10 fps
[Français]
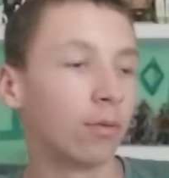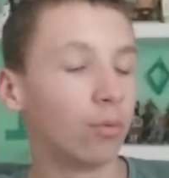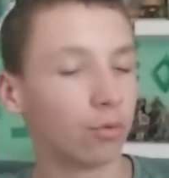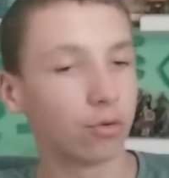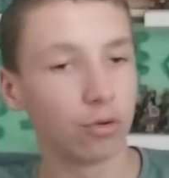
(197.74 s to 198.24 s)

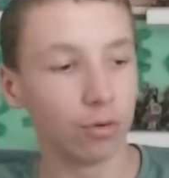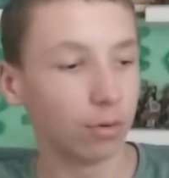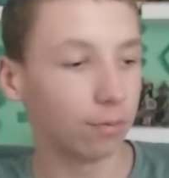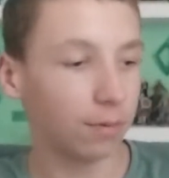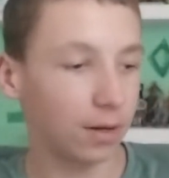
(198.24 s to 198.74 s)
Donc
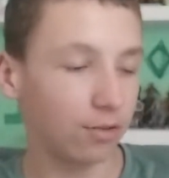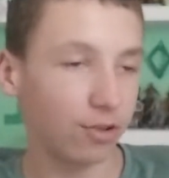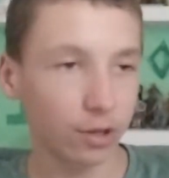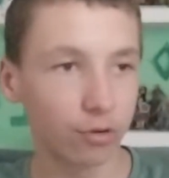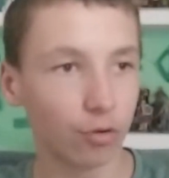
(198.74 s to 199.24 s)
euh, voilà, je
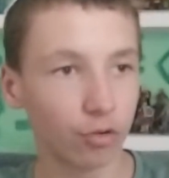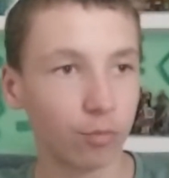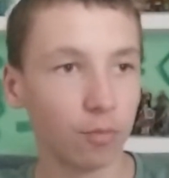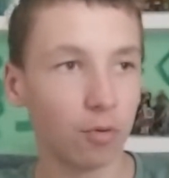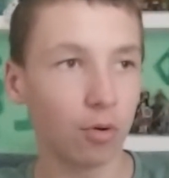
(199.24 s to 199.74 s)
sais qu'en ce
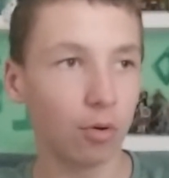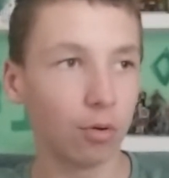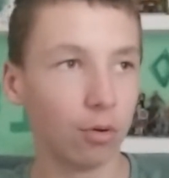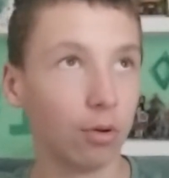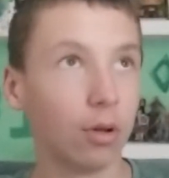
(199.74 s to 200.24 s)
moment,
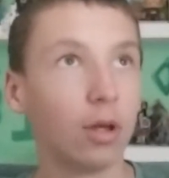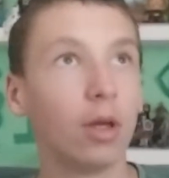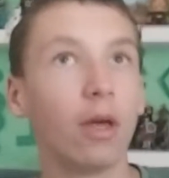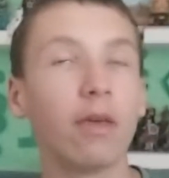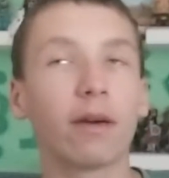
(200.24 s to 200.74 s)
euh,
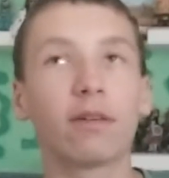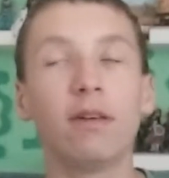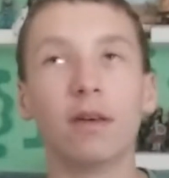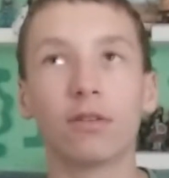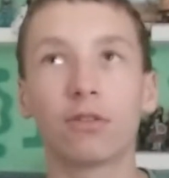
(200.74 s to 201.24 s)
il y a qui
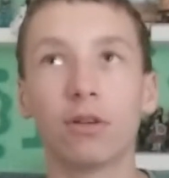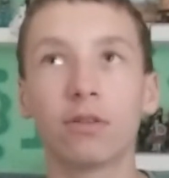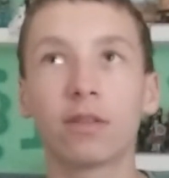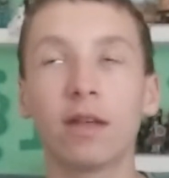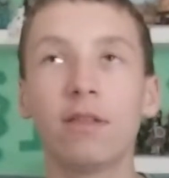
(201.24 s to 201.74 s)
Il y a
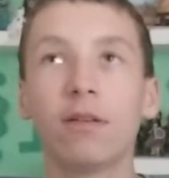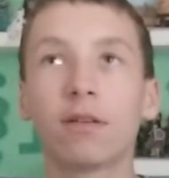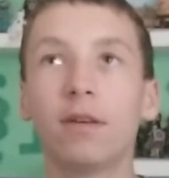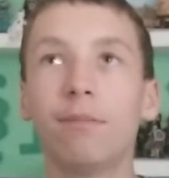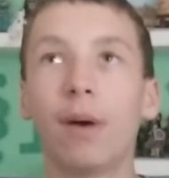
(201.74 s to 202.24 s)

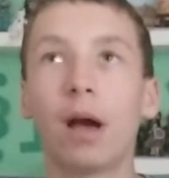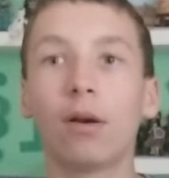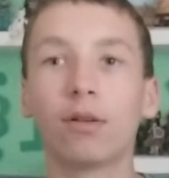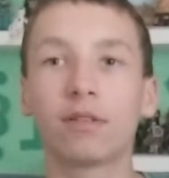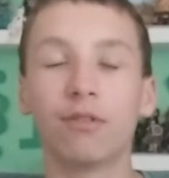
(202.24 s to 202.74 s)
qui
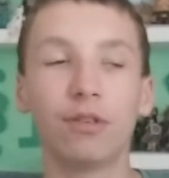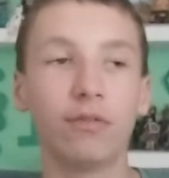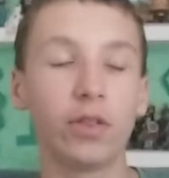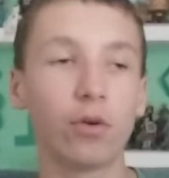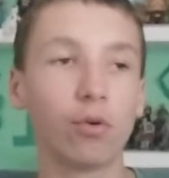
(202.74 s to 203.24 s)
parle, qui a fait une
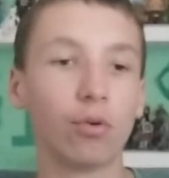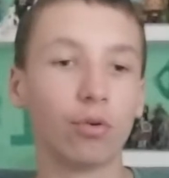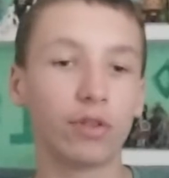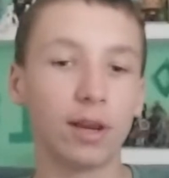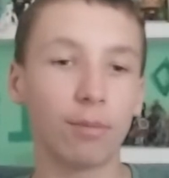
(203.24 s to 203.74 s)
vidéo
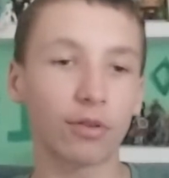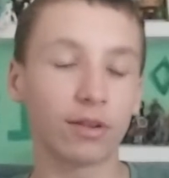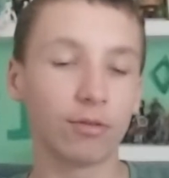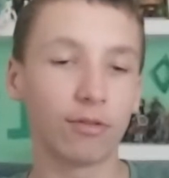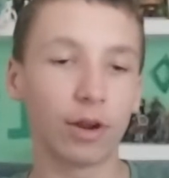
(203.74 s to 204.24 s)
euh,
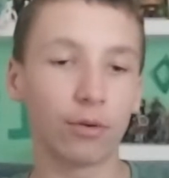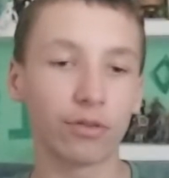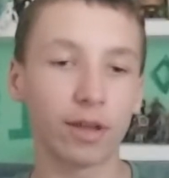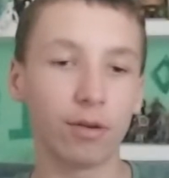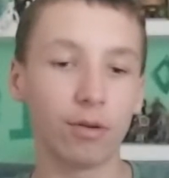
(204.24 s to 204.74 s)
téléportation vers
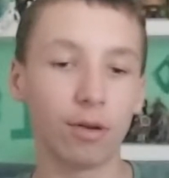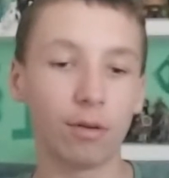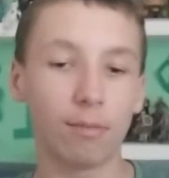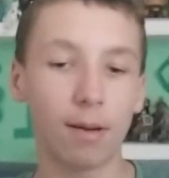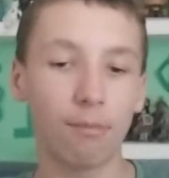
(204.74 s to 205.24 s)

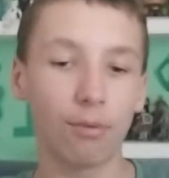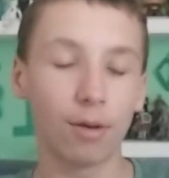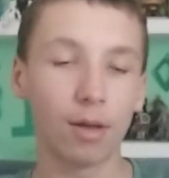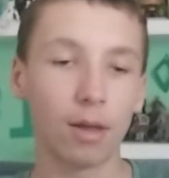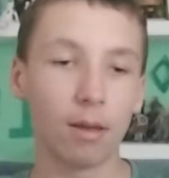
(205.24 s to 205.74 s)
l'ancienne map.
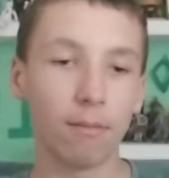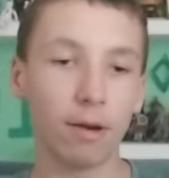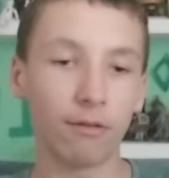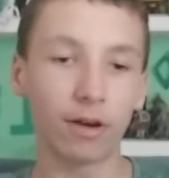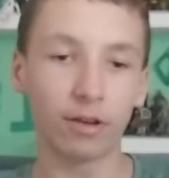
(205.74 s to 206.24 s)
Mais
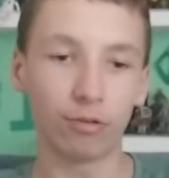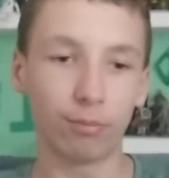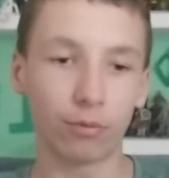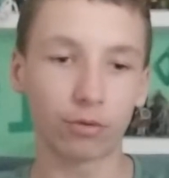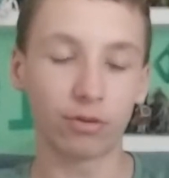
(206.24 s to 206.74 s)
en vrai, je
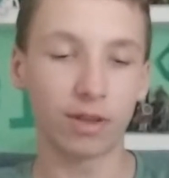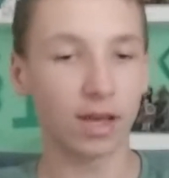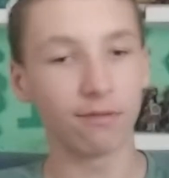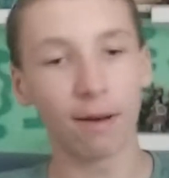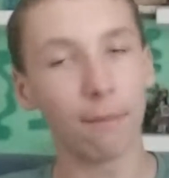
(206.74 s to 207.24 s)
pense que ça
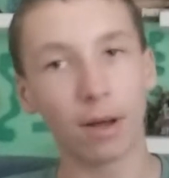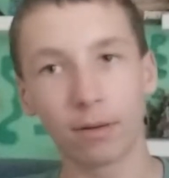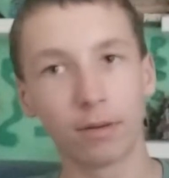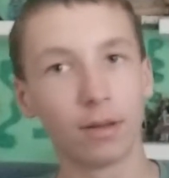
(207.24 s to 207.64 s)
n'arrivera pas.